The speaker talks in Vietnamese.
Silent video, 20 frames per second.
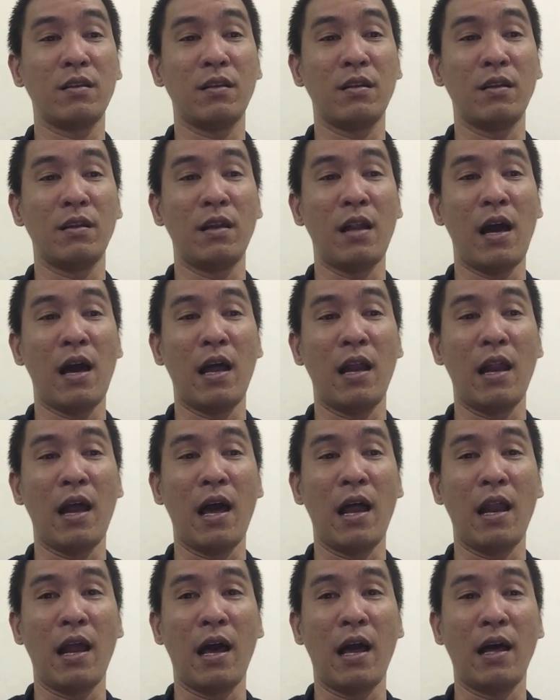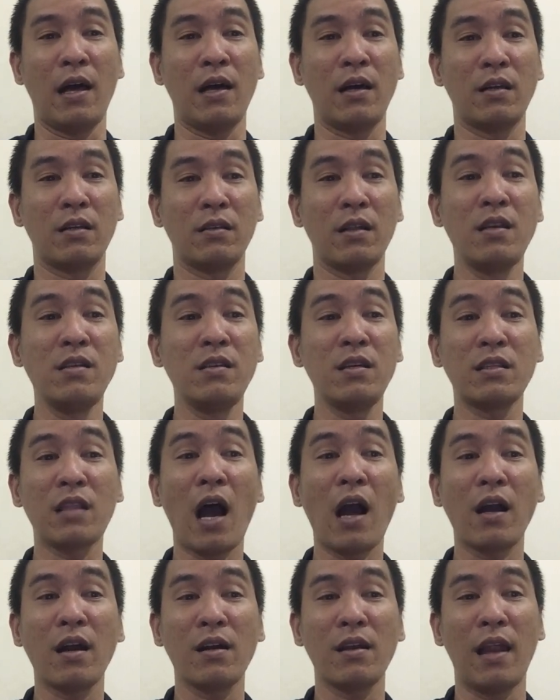là là là đinh với
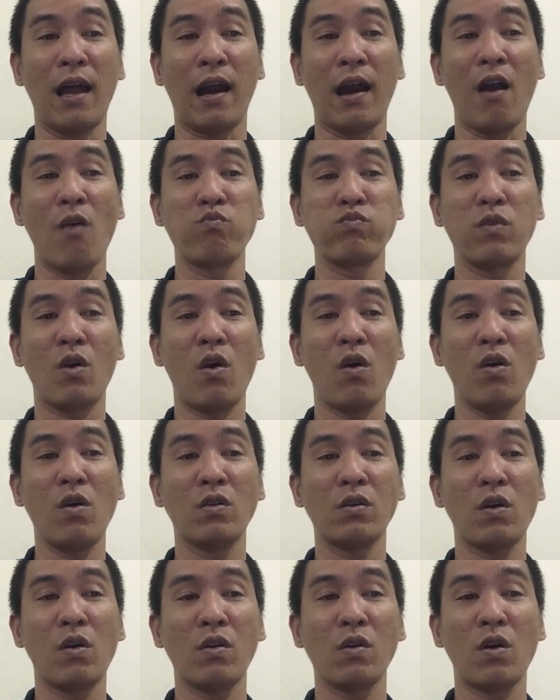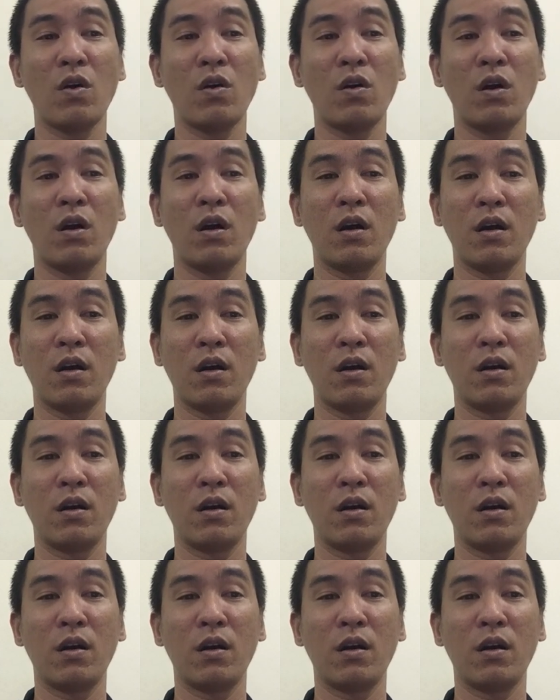tân đó, là không có có có